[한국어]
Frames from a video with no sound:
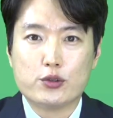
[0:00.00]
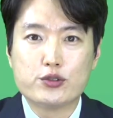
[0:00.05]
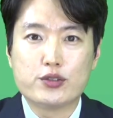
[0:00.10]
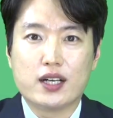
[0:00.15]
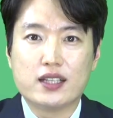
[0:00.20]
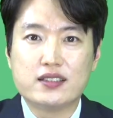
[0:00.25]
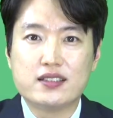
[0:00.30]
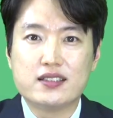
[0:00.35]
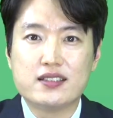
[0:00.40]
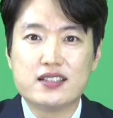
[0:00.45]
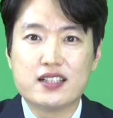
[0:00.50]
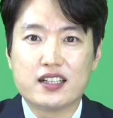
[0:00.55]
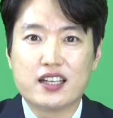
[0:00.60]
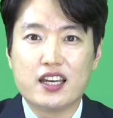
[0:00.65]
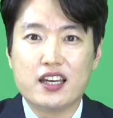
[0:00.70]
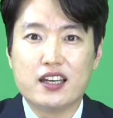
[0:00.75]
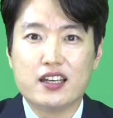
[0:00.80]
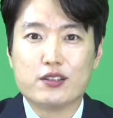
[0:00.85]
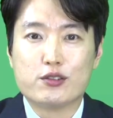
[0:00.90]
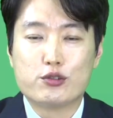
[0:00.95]
같은
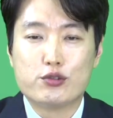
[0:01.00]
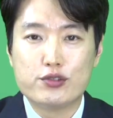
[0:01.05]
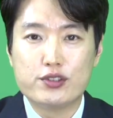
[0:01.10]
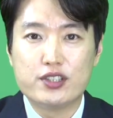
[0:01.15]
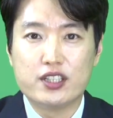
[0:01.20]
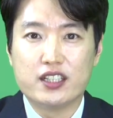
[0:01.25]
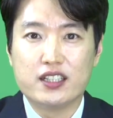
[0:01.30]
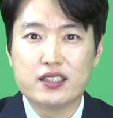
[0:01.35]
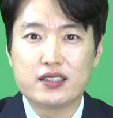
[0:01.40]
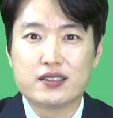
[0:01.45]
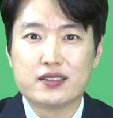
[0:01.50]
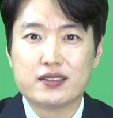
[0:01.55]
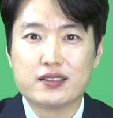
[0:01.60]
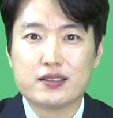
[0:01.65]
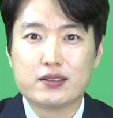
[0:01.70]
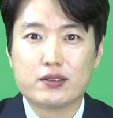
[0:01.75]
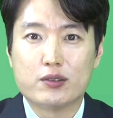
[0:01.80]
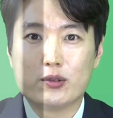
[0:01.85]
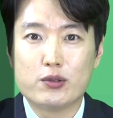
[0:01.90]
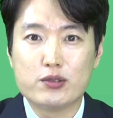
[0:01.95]
장에 주식,
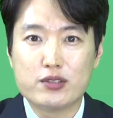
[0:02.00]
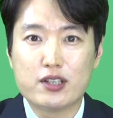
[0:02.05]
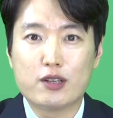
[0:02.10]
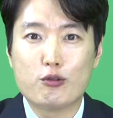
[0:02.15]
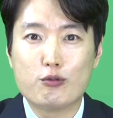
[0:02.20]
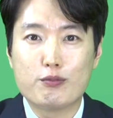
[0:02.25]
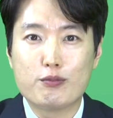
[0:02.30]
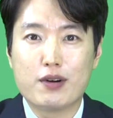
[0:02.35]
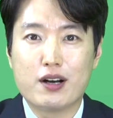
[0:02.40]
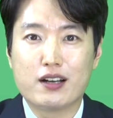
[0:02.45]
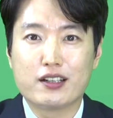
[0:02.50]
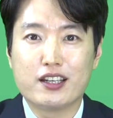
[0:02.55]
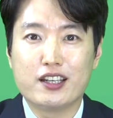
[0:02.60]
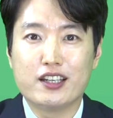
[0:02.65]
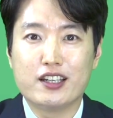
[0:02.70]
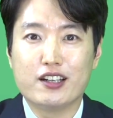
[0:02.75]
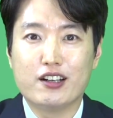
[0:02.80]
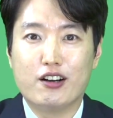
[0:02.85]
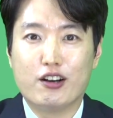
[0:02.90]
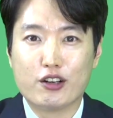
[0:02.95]
혼자
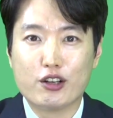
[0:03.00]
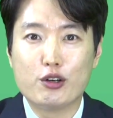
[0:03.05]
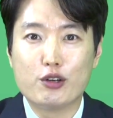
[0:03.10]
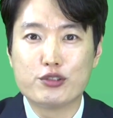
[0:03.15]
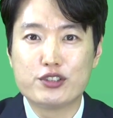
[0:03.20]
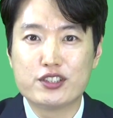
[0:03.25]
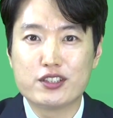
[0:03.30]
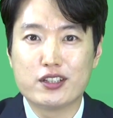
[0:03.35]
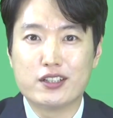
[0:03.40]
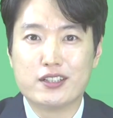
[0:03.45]
공부하기 어려우시죠?